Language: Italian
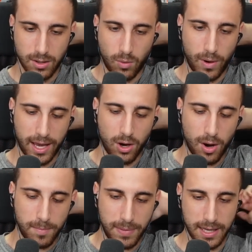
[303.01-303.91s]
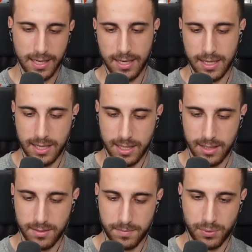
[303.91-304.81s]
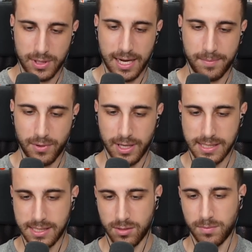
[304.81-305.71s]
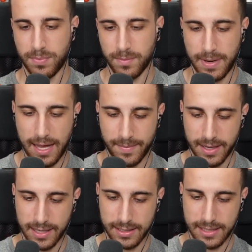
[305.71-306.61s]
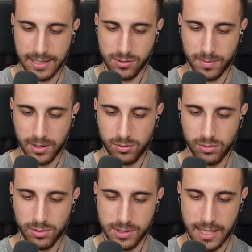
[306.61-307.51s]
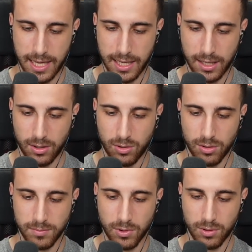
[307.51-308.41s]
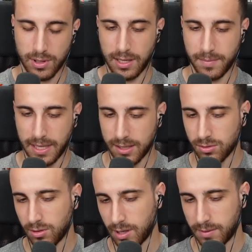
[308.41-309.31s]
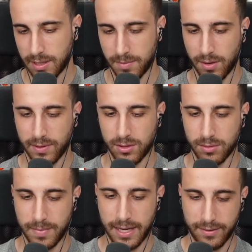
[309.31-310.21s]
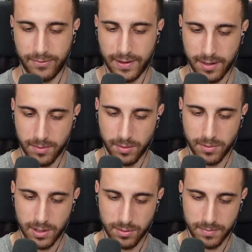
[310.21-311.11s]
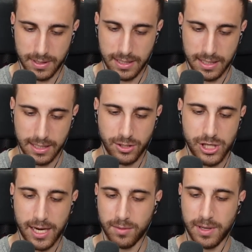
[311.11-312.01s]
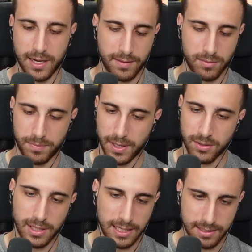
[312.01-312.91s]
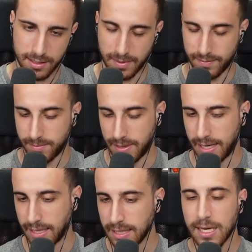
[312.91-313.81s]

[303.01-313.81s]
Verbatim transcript: Quei goblin potrebbero essere un problema in realtà, soprattutto se in combo con il minatore, quindi abbiamo fatto bene a fare proprio una robettina del genere, qui arrivano un paio di hit, ma va bene.